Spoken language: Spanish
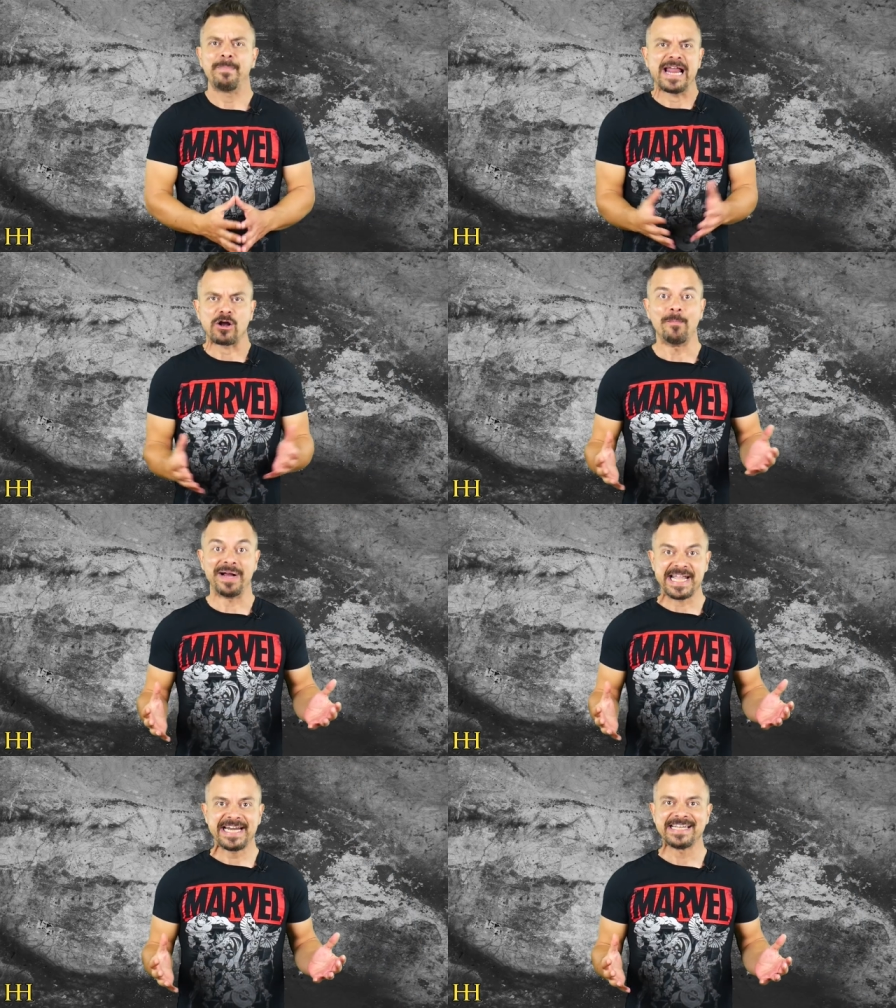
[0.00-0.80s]
Para
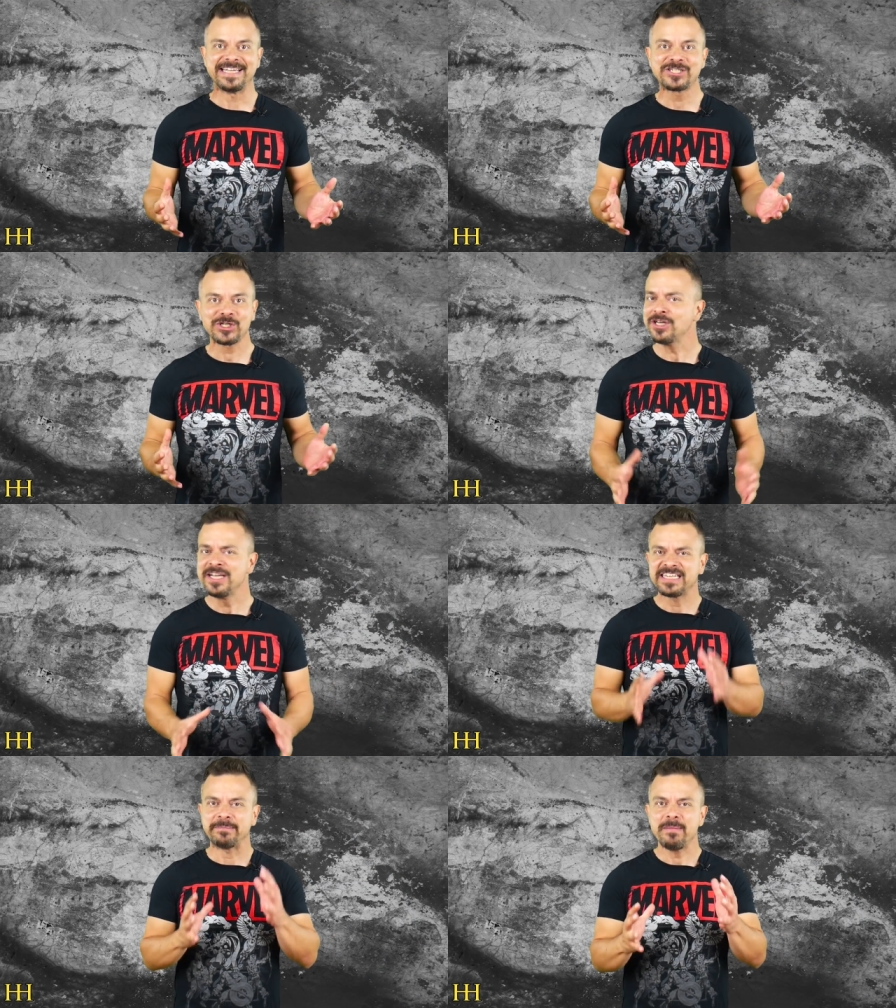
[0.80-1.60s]
acompañar el guiso,
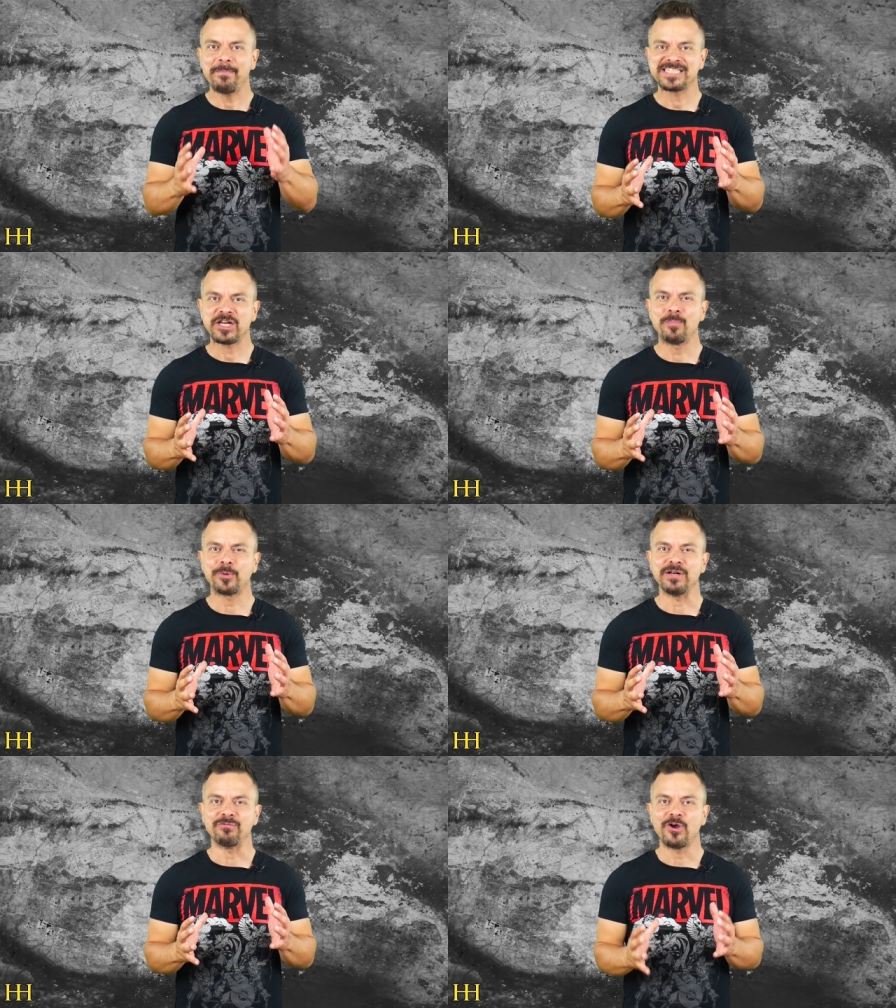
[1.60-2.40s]
también pasaron
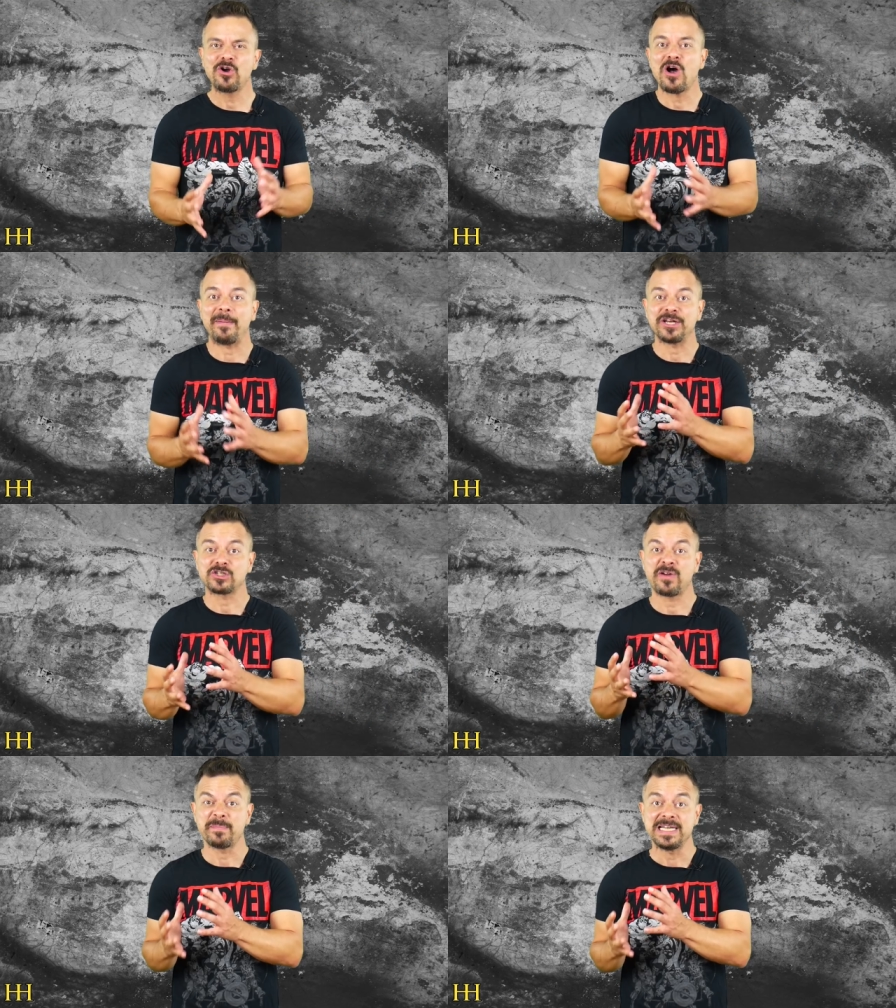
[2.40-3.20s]
por el fuego a
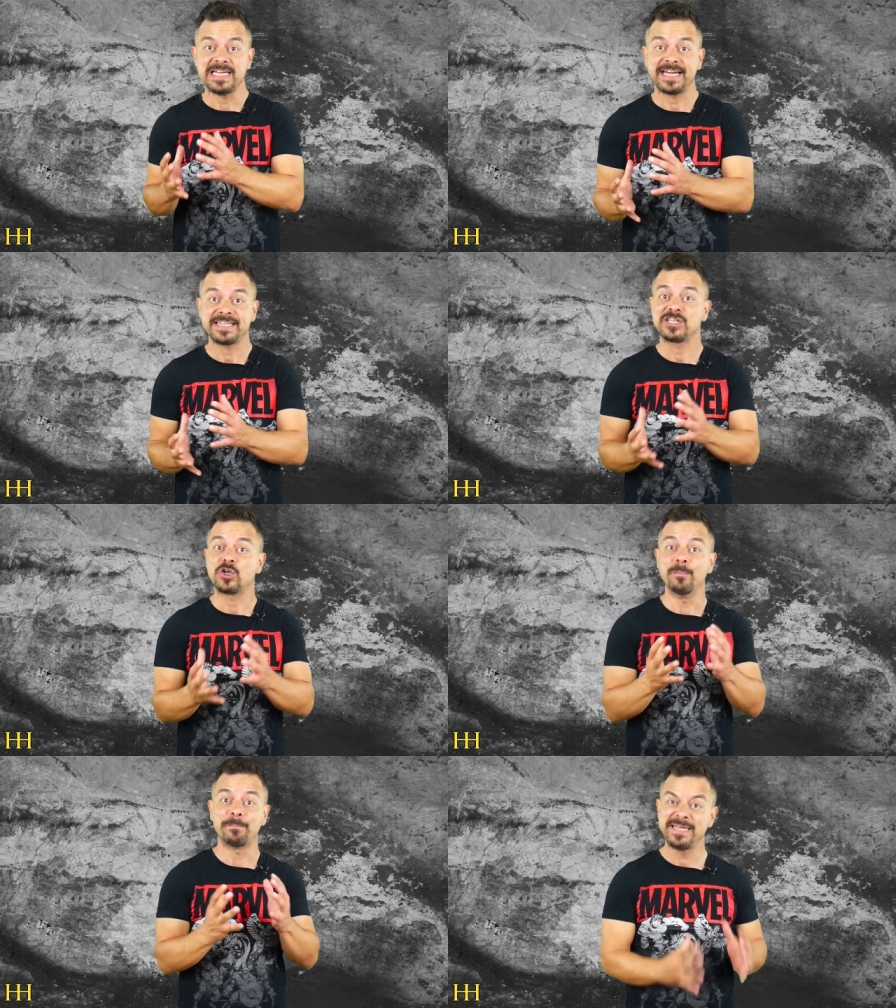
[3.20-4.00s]
varios familiares y
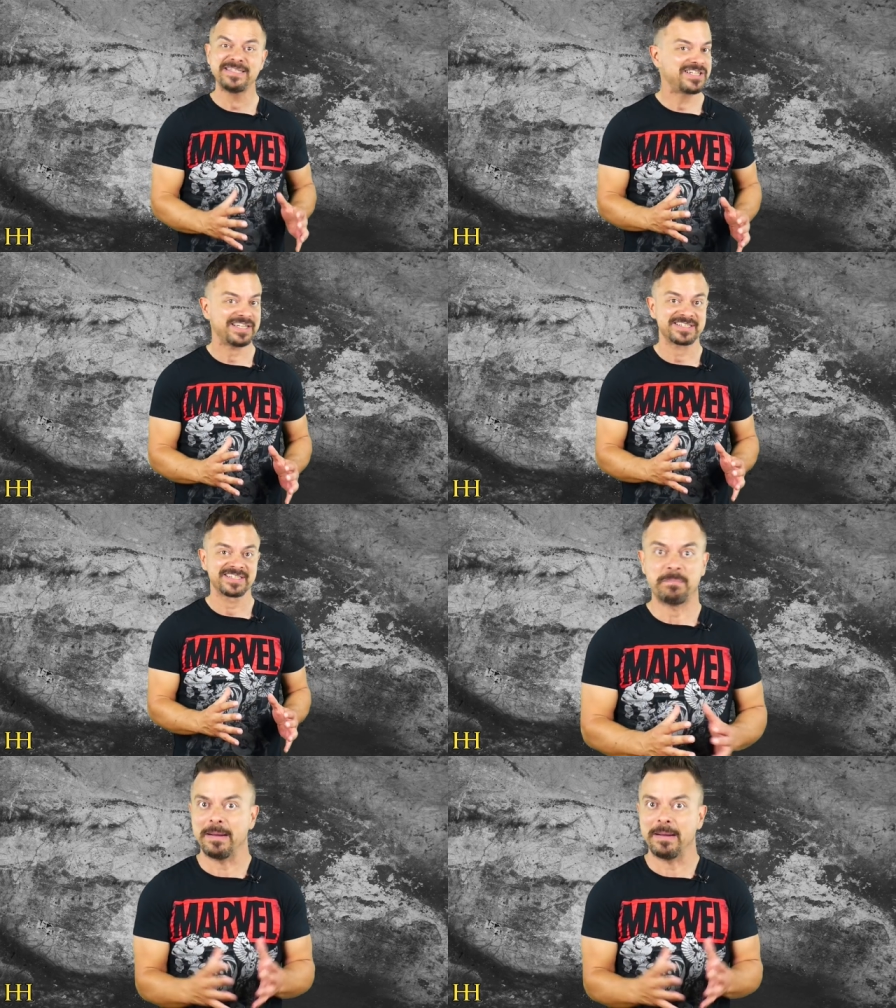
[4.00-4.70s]
compinches.